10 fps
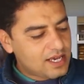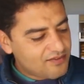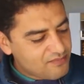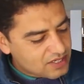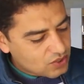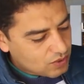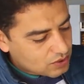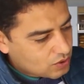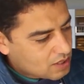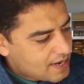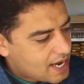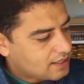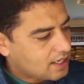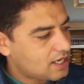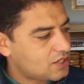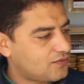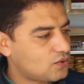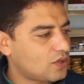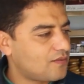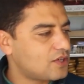كيف ما صورتو دابا عاد راه
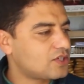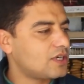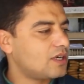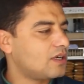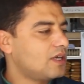شفتو كيفاش